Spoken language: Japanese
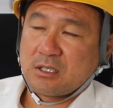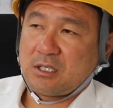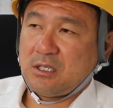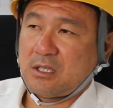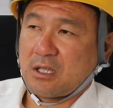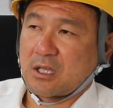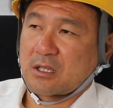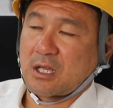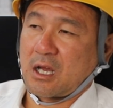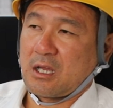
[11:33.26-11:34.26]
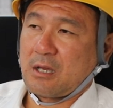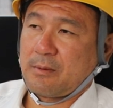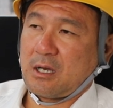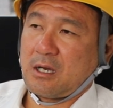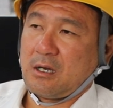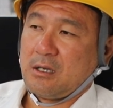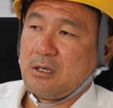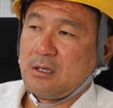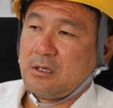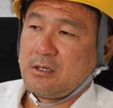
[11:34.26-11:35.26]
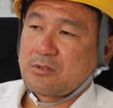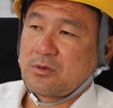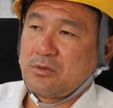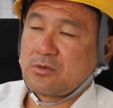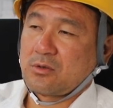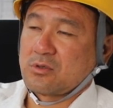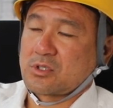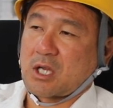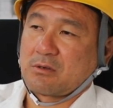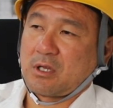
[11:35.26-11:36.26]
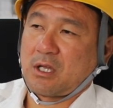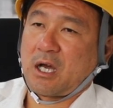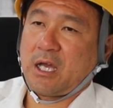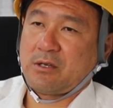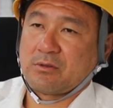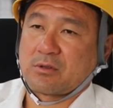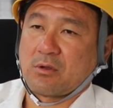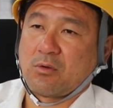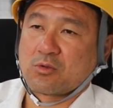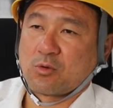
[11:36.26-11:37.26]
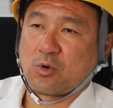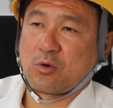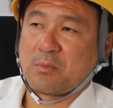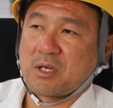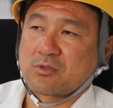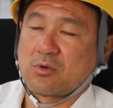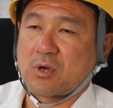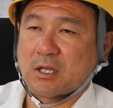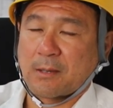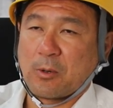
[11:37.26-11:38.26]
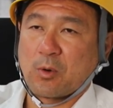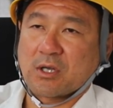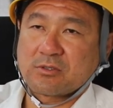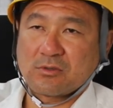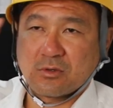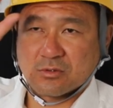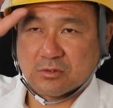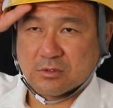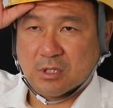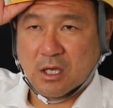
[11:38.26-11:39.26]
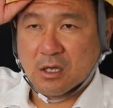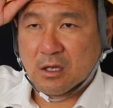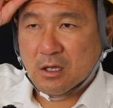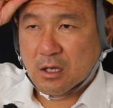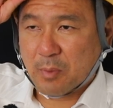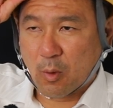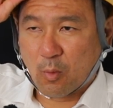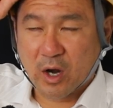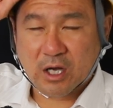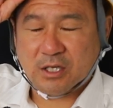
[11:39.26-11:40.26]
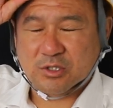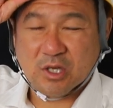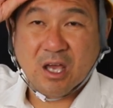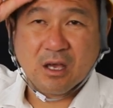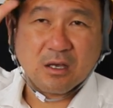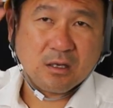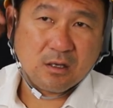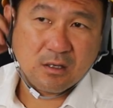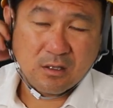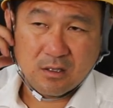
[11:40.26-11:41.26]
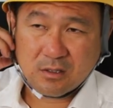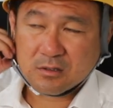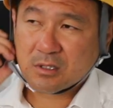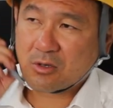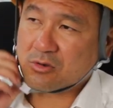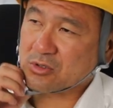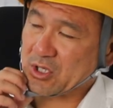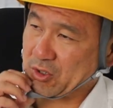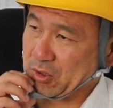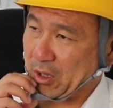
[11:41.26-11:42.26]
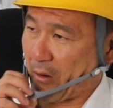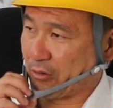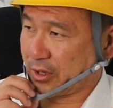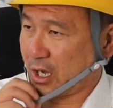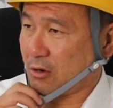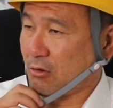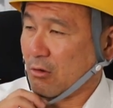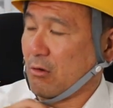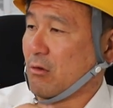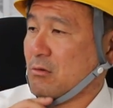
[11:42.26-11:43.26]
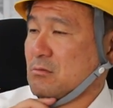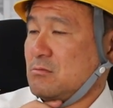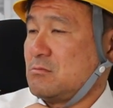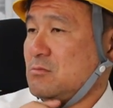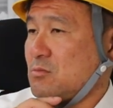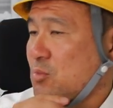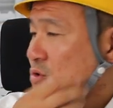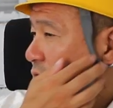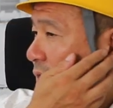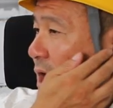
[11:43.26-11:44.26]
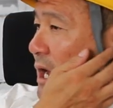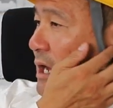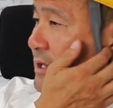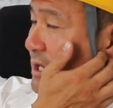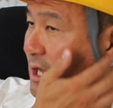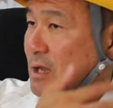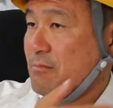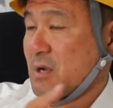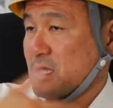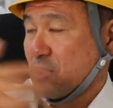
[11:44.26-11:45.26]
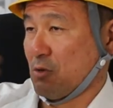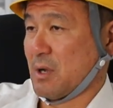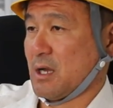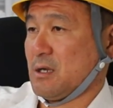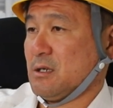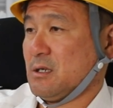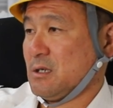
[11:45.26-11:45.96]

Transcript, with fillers: 聞いてんだったらやっぱそういうところの下請けに入るっていうことも、まあ、その片棒担いどるってやっぱ思わなかったしねよく聞くんだほんであの僕らでね、まあ、例えば